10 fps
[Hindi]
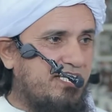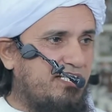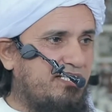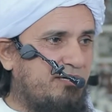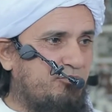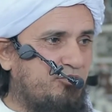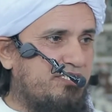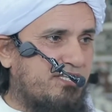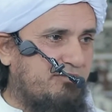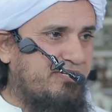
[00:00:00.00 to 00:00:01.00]
वीज़ा ही नहीं दिया
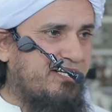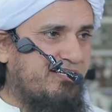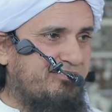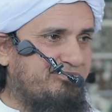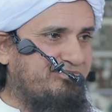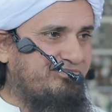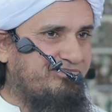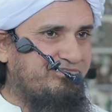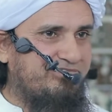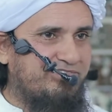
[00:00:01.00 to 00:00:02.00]
मोदी साहब ने ना
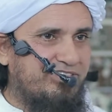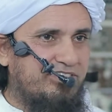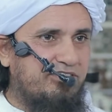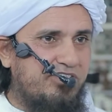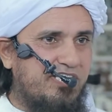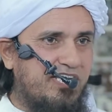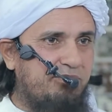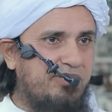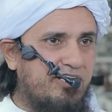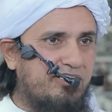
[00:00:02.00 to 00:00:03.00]
वीज़ा
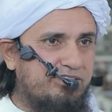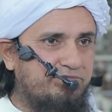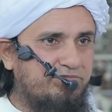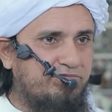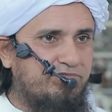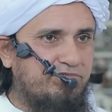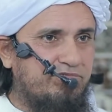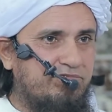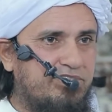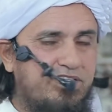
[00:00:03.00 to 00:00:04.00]
ही नहीं मिल रहा
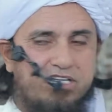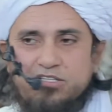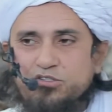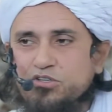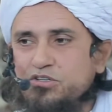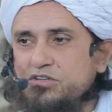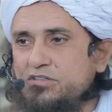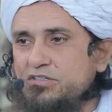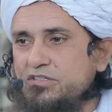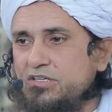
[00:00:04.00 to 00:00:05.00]
तो
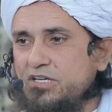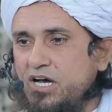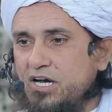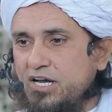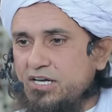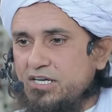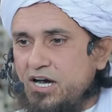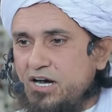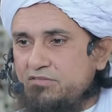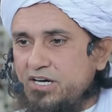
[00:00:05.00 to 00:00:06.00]
अगर
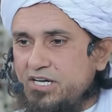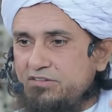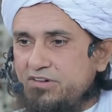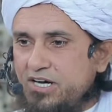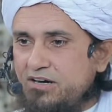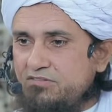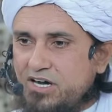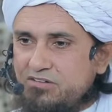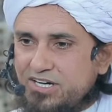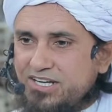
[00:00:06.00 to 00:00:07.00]
यहाँ वाले वहाँ
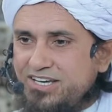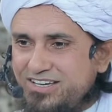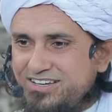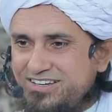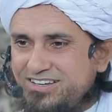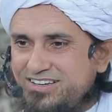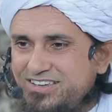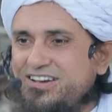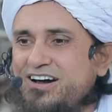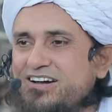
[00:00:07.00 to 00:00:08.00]
वहाँ वाले
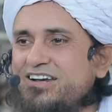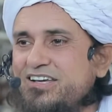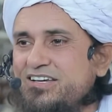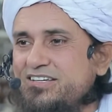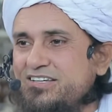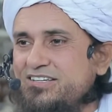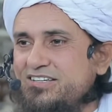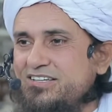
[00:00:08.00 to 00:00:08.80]
यहाँ करें